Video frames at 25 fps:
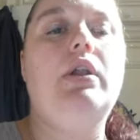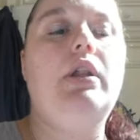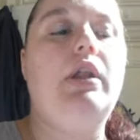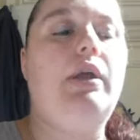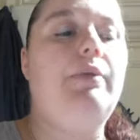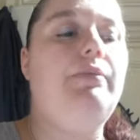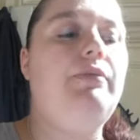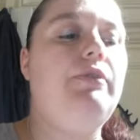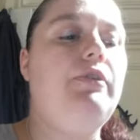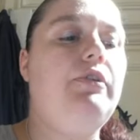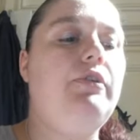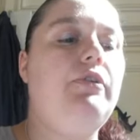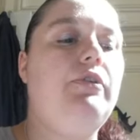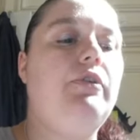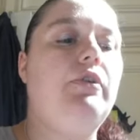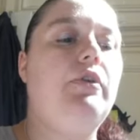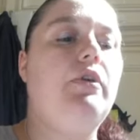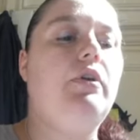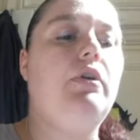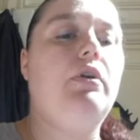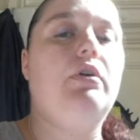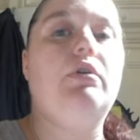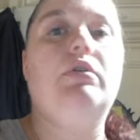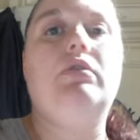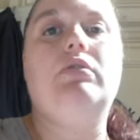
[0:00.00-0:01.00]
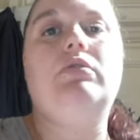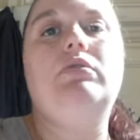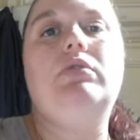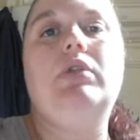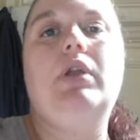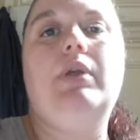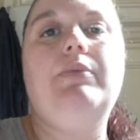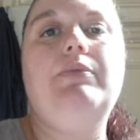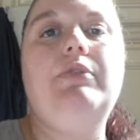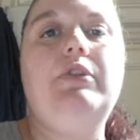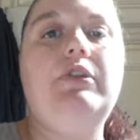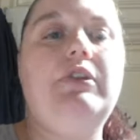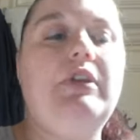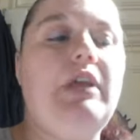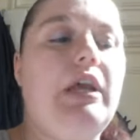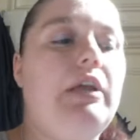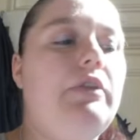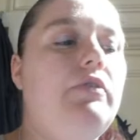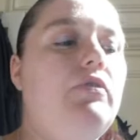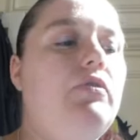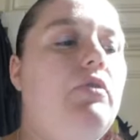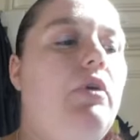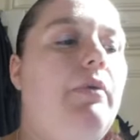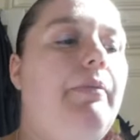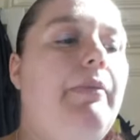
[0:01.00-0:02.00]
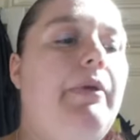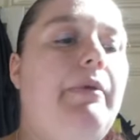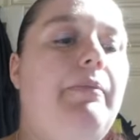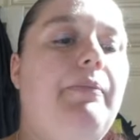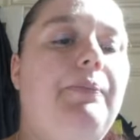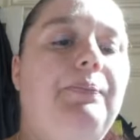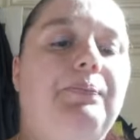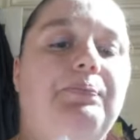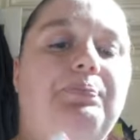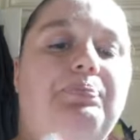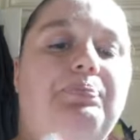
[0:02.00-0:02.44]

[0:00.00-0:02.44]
la, petite, euh, petite carte soi-même.